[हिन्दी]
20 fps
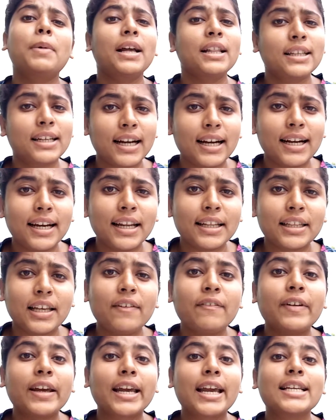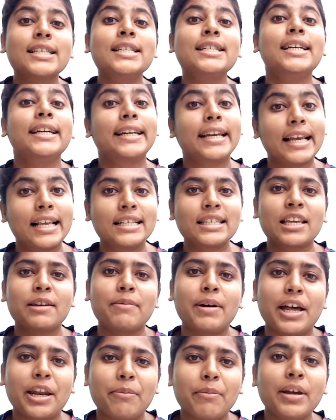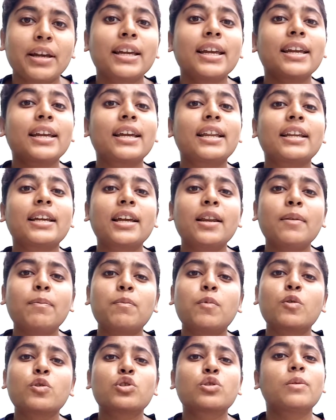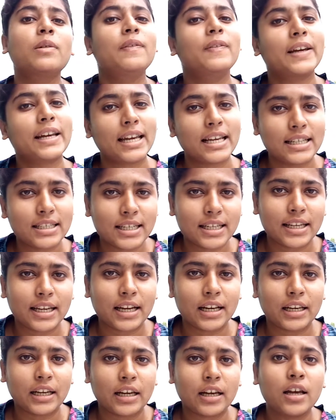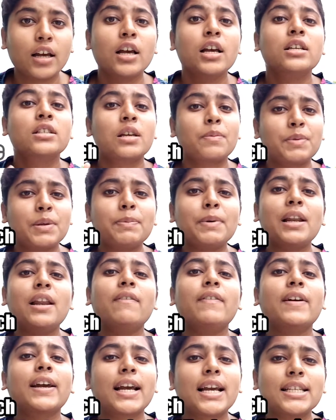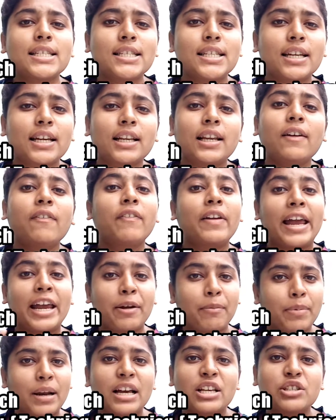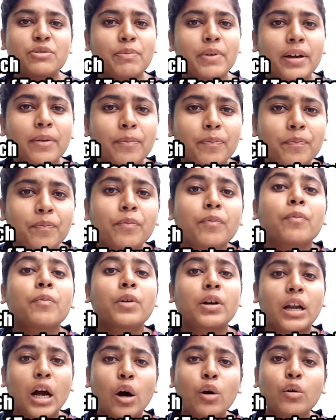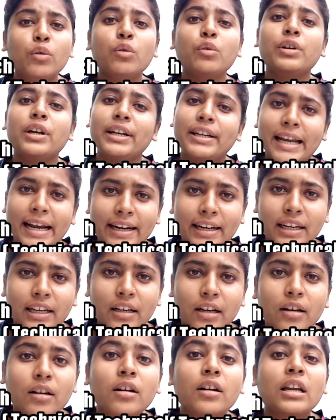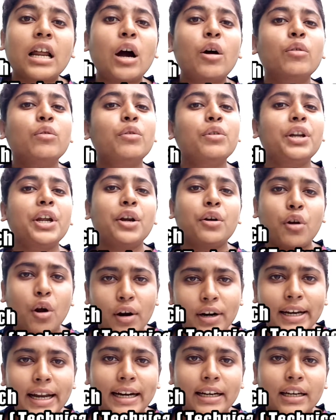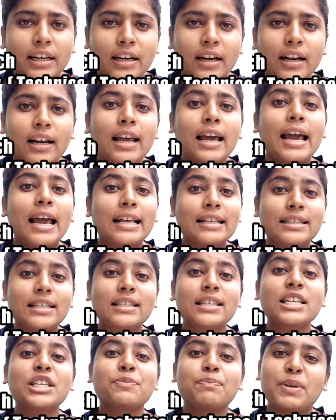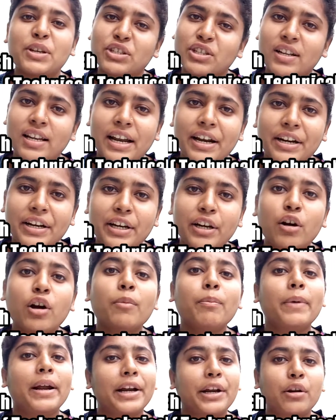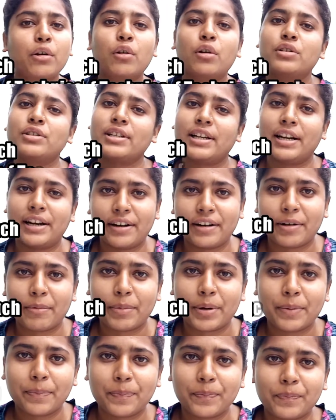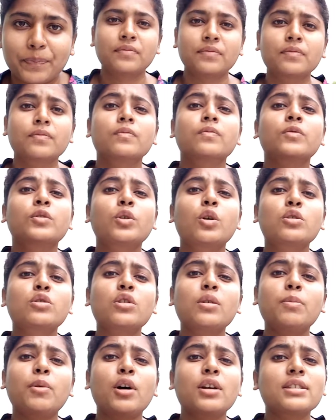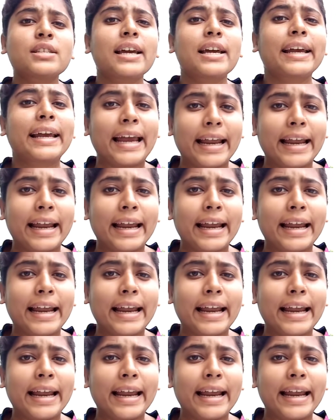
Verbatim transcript: अब बात कर लेते हैं वैकेंसी डिटेल्स के बारे में कि किन किन पोस्टों में वैकेंसी निकली है सबसे पहले वैकेंसी निकली है फ्लाइंग ब्रांच में ग्राउंड ड्यूटी टेक्निकल ग्राउंड ड्यूटी नॉन टेक्निकल एनसीसी स्पेशल एंट्री और मेट्रोलॉजी एंट्री में दोस्तों बहुत सारे